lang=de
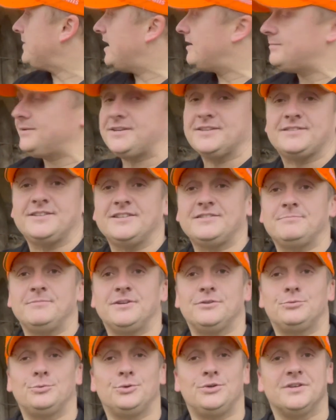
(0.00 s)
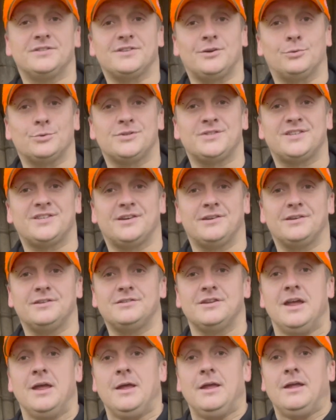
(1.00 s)
aber das lässt mir natürlich jetzt auch Zeit,
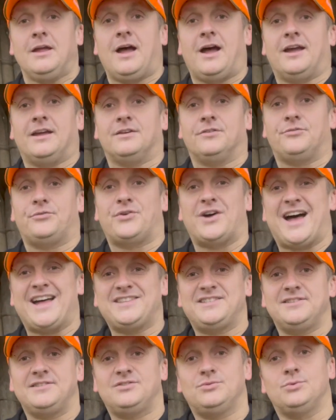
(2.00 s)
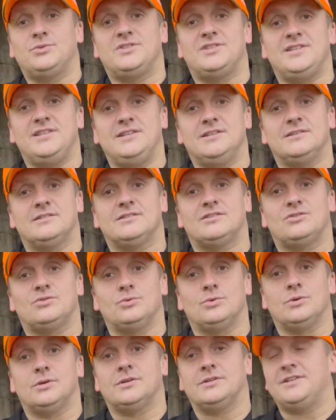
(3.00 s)
ein Fazit zu ziehen
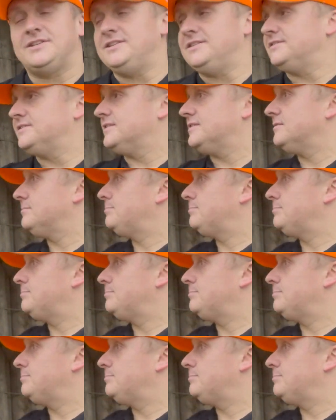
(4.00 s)
zu dieser